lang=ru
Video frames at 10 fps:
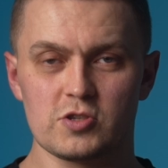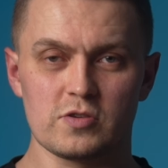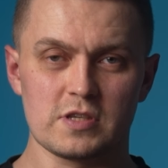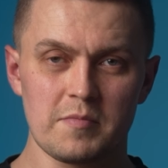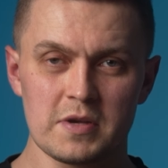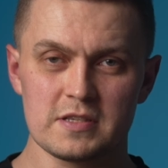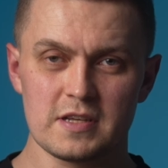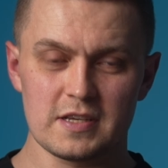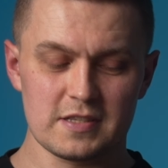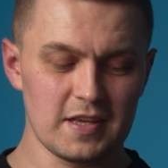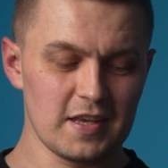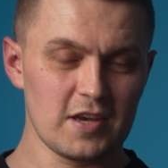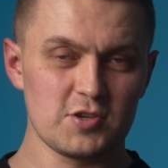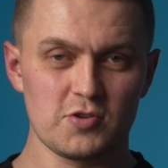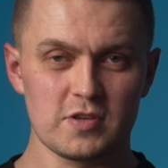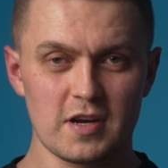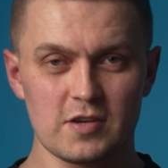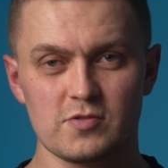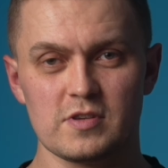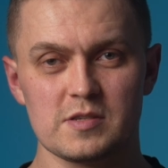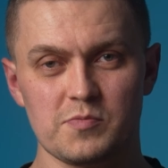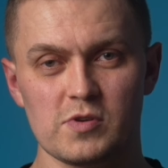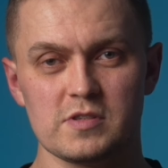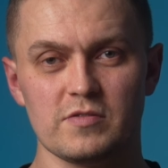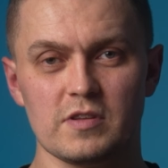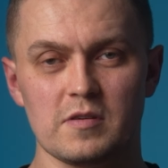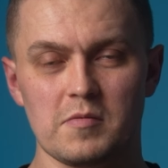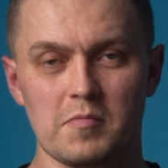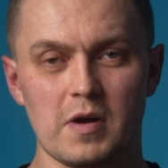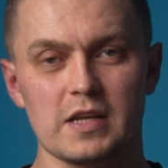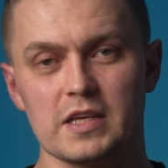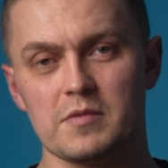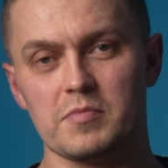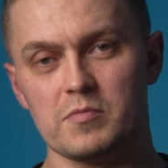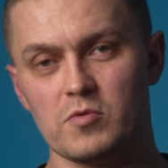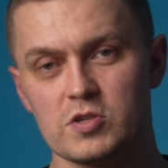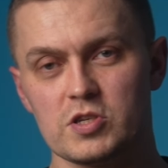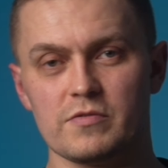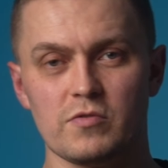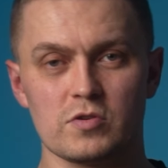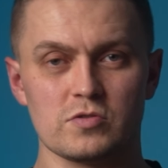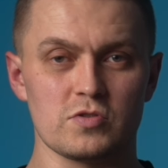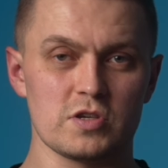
Что самое интересное, я еще ни разу не использовал маленький приборчик Forza